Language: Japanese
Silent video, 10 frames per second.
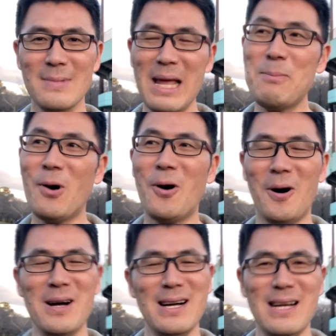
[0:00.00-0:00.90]
で
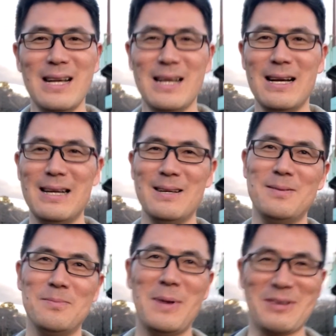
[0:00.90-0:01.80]
も、
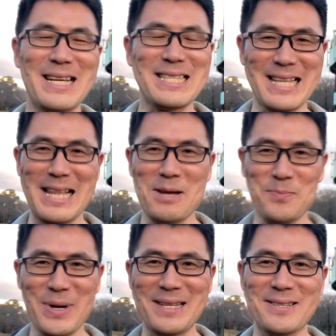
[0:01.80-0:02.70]
まあ私は何で
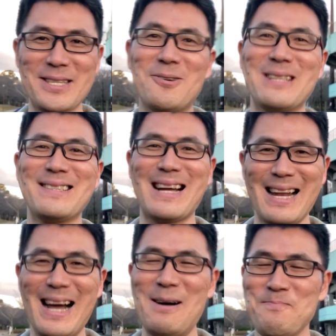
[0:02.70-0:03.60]
もプラス思考です
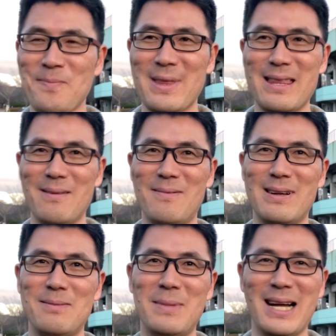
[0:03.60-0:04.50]
から、
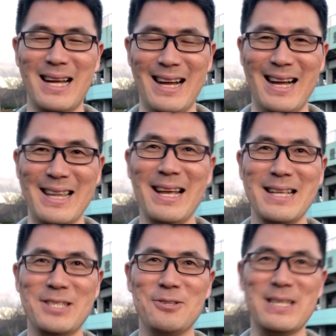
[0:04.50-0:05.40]
まあね、
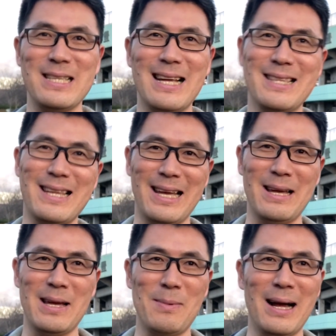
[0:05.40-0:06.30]
中止になっ
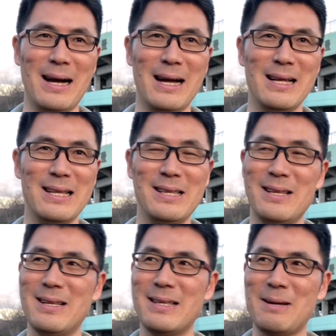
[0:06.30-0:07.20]
て、まあ、
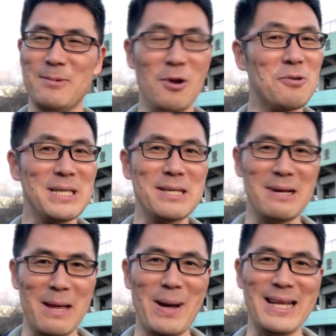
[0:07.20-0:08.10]
多分6時
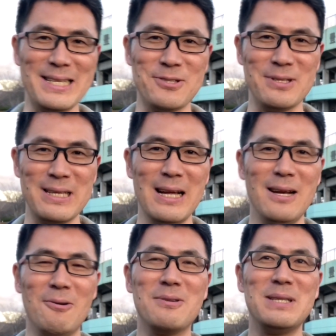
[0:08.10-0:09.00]
ぐらい前に中止、
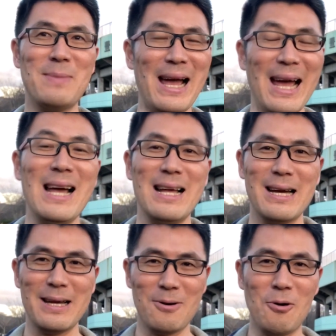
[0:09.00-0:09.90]
6時前、
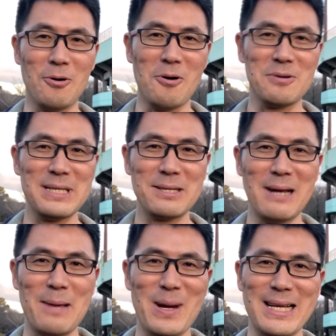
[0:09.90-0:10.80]
午後6時
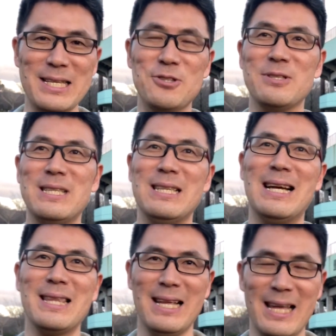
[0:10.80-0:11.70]
ぐらい前に中止に
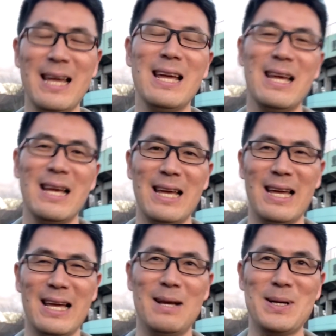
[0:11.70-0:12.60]
なってね、
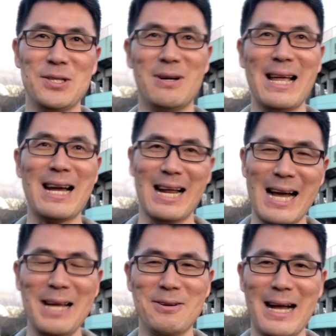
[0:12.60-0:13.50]
えー、まあしょうがないから
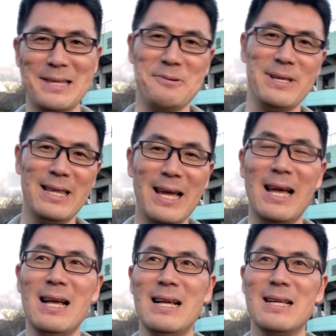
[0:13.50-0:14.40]
帰るかと言って、